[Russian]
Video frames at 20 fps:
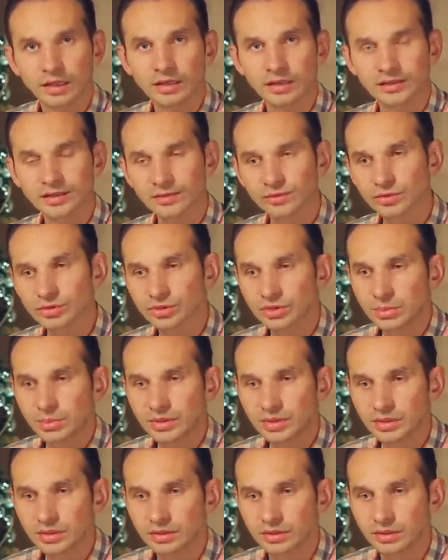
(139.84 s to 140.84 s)
Для того,
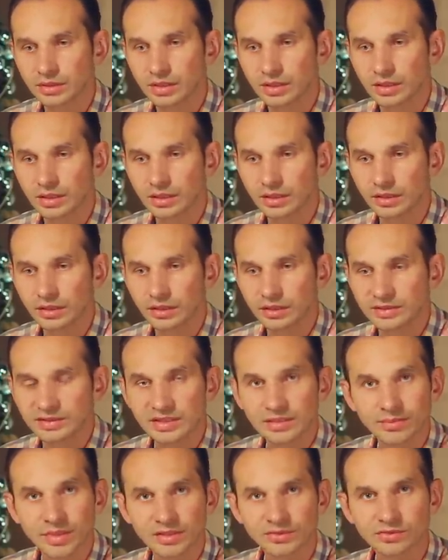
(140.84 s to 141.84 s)
чтобы
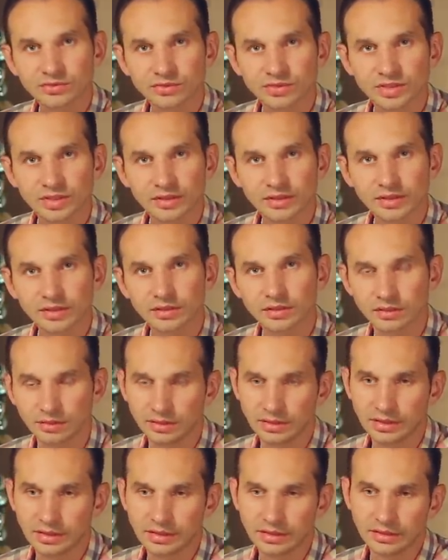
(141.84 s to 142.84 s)
снимать сюжеты
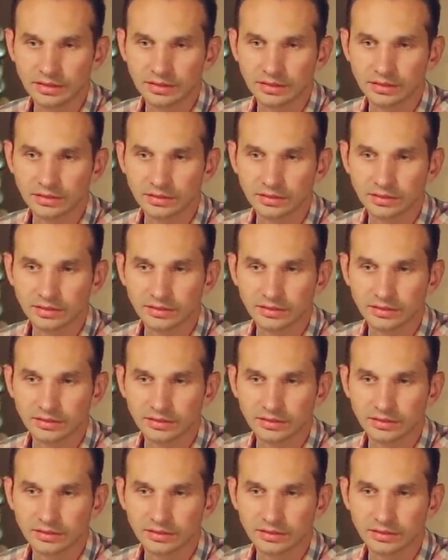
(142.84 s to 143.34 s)
или